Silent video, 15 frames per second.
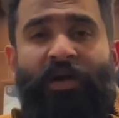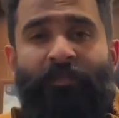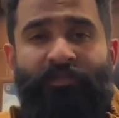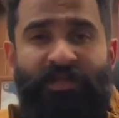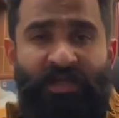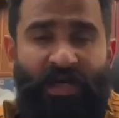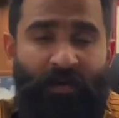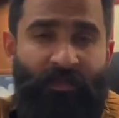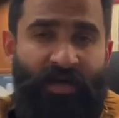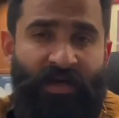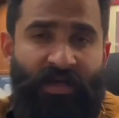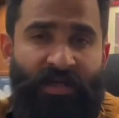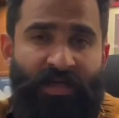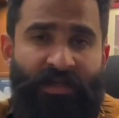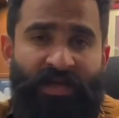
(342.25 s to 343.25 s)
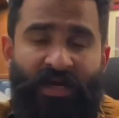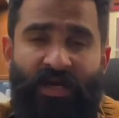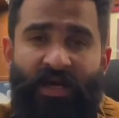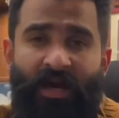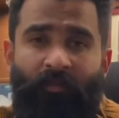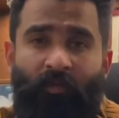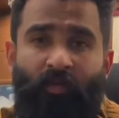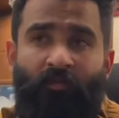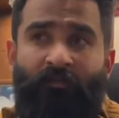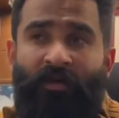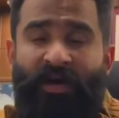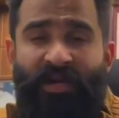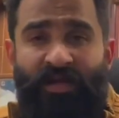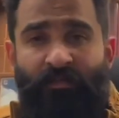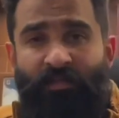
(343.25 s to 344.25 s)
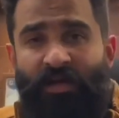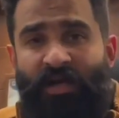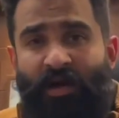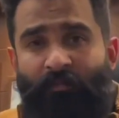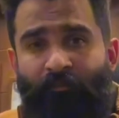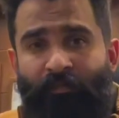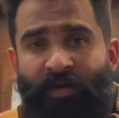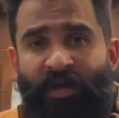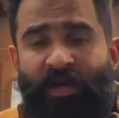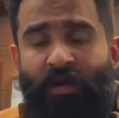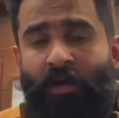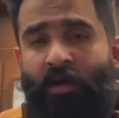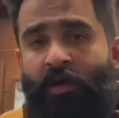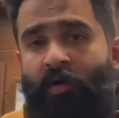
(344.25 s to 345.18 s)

कम से कम रखनी है ताकि आपको वायरिंग भी कम पड़े